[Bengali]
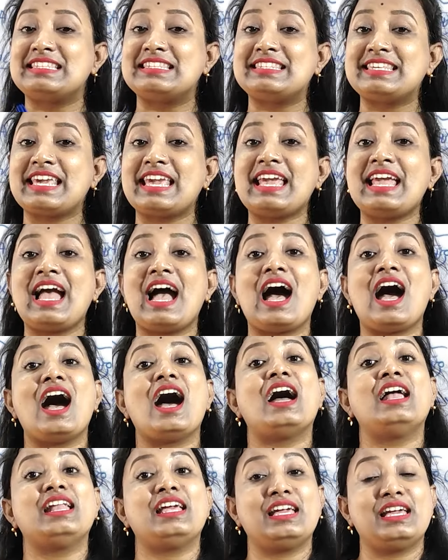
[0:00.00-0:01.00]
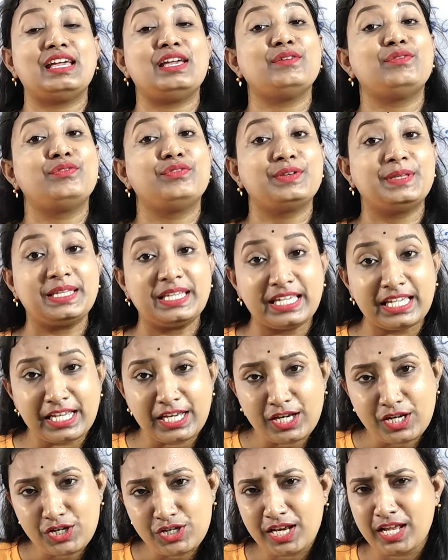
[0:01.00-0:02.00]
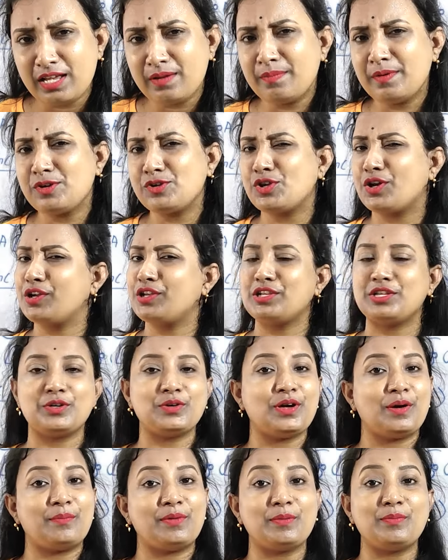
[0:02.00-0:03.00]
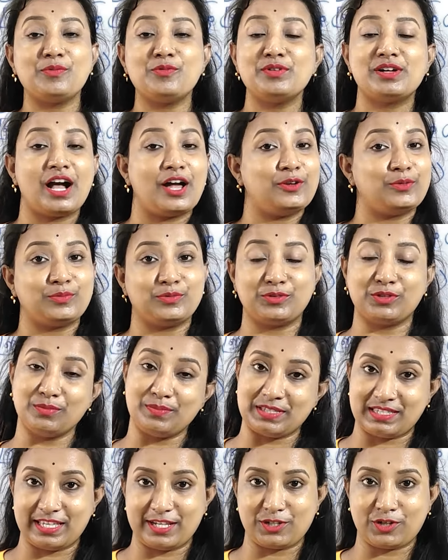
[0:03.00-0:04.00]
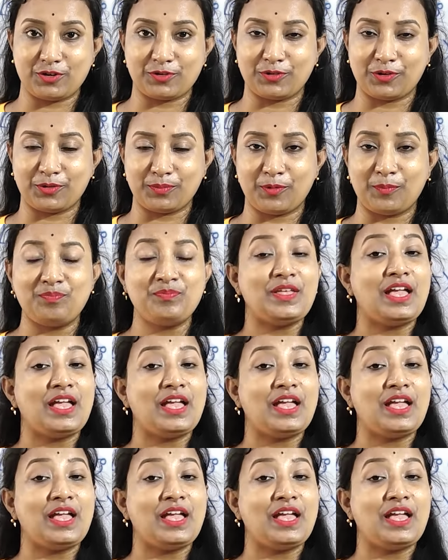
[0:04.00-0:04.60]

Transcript: জে আর এফ কি সেই বিষয় নিয়েও আমরা পুঙ্খানুপুঙ্খ বিশ্লেষণ করব